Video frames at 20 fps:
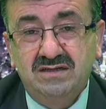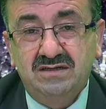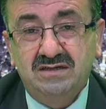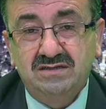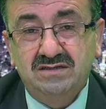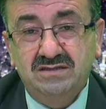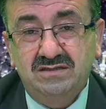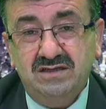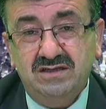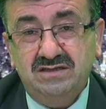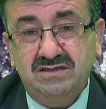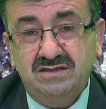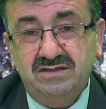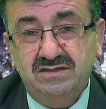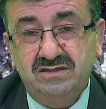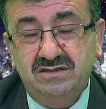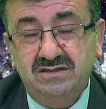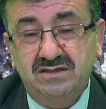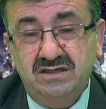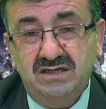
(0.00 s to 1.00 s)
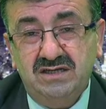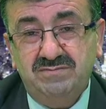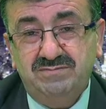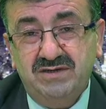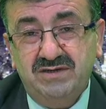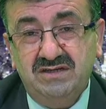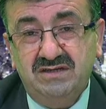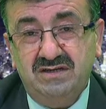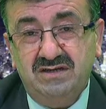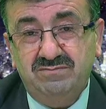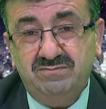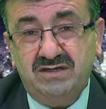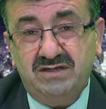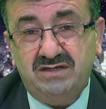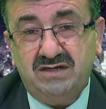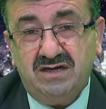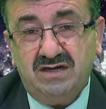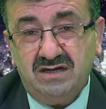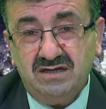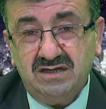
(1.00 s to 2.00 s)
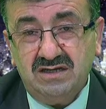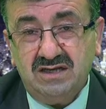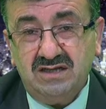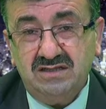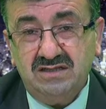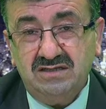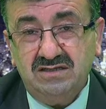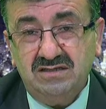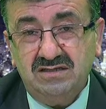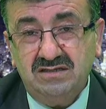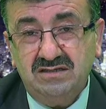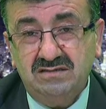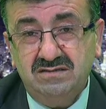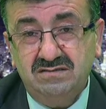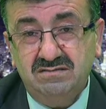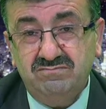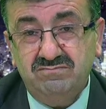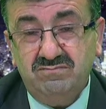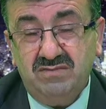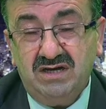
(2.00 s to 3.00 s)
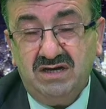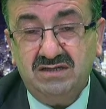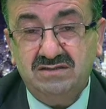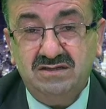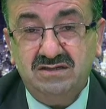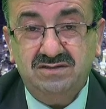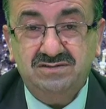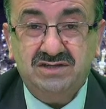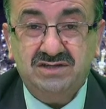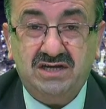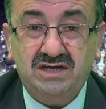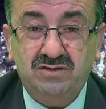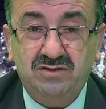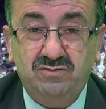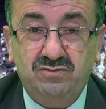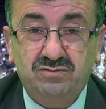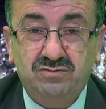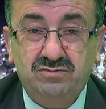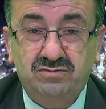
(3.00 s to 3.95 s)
De ki ey peygamber hak geldi, batıl zail oldu.